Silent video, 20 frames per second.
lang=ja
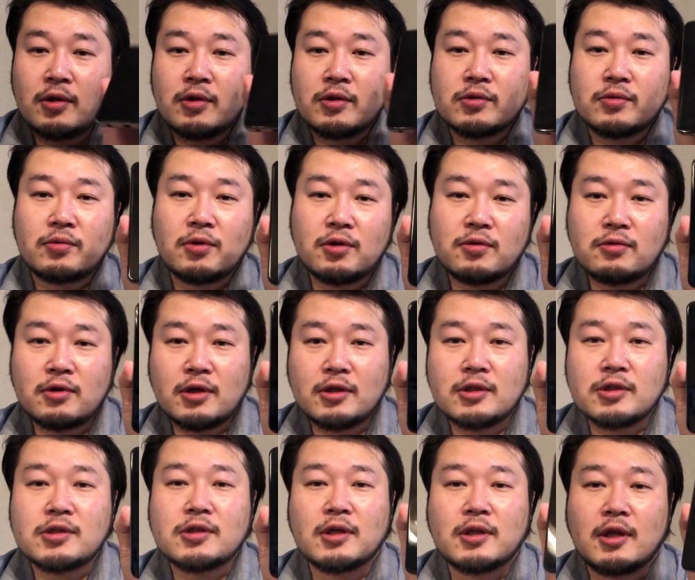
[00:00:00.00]
それぐらい
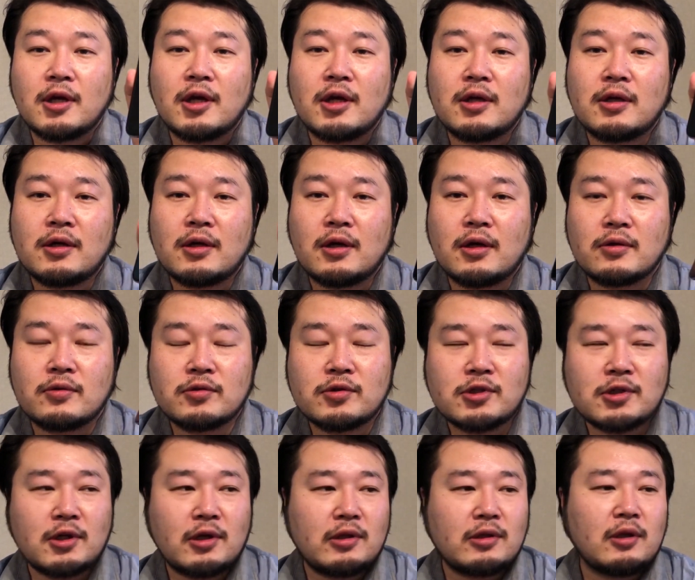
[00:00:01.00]
ですかねあの
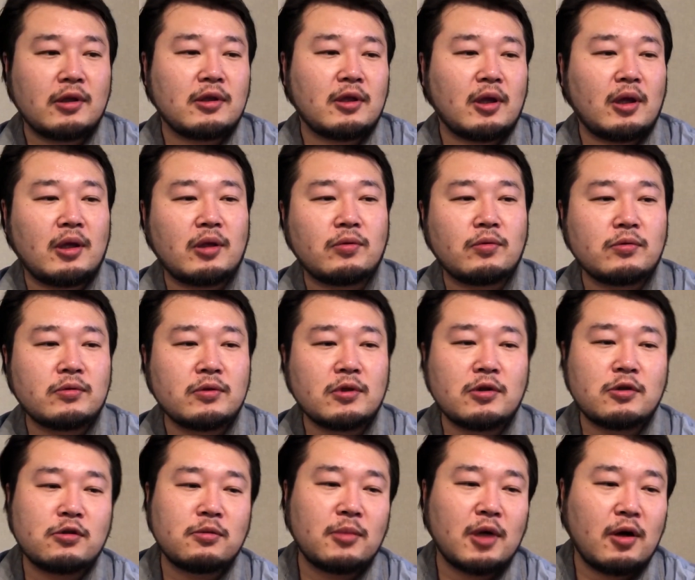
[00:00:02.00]
使ってて特
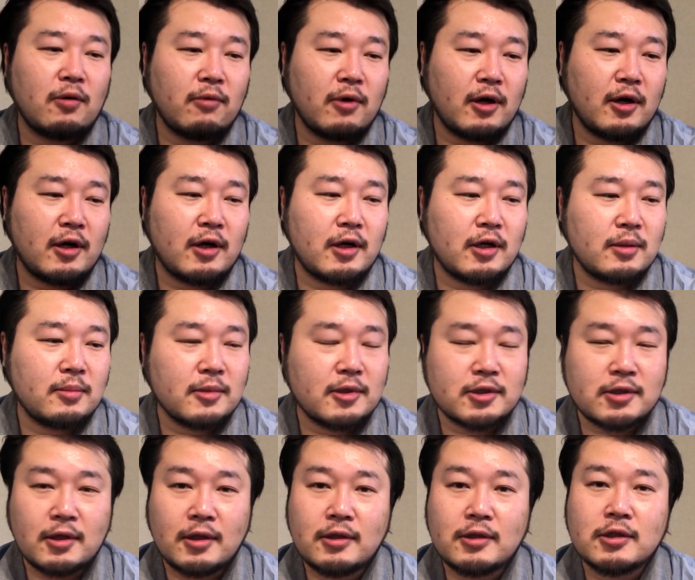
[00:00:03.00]
に不満はあり
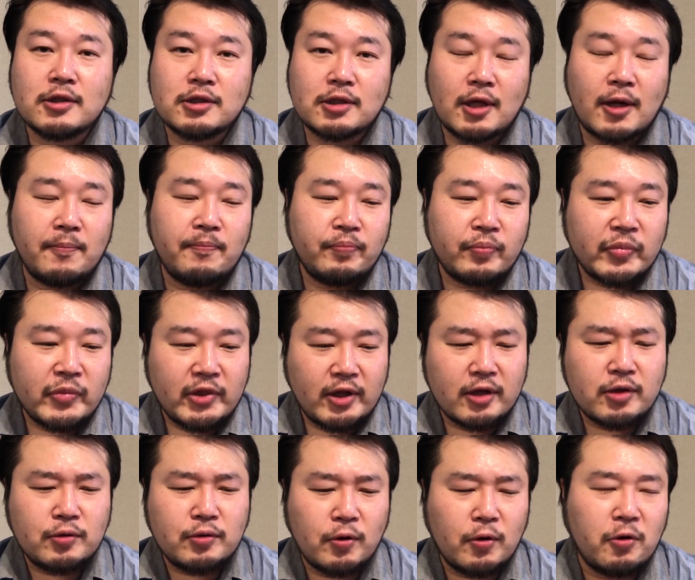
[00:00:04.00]
ませんでした
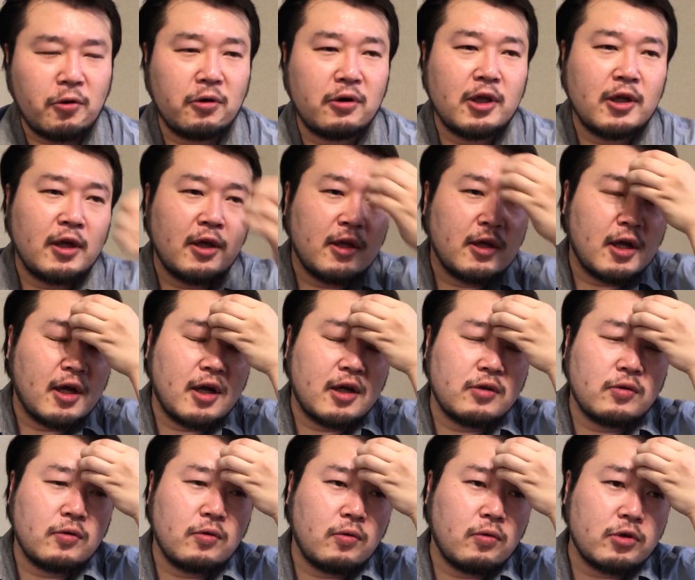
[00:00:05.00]
であとあ
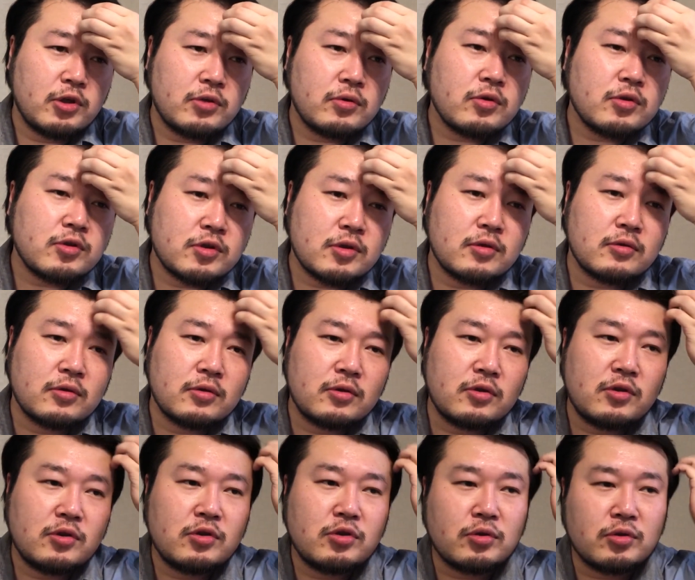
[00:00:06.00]
の一つ
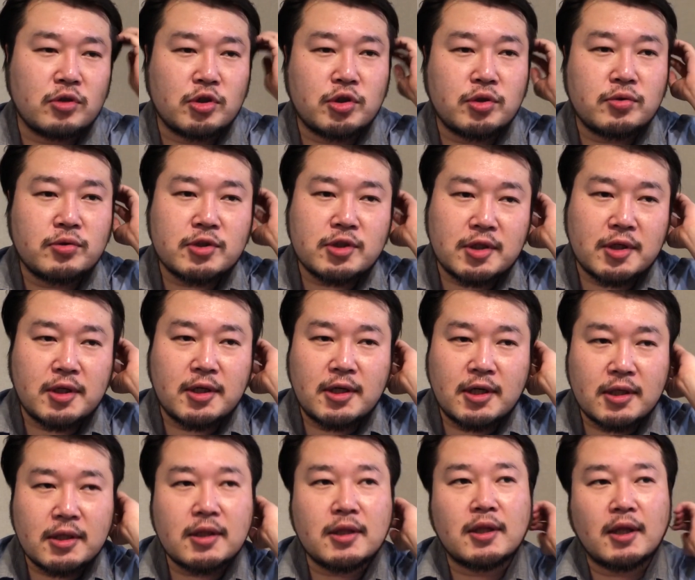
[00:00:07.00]
ちょっと修正
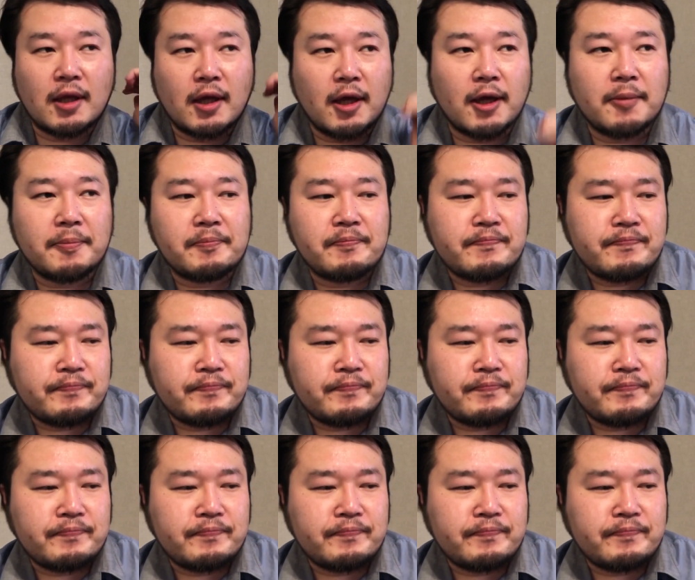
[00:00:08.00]
があって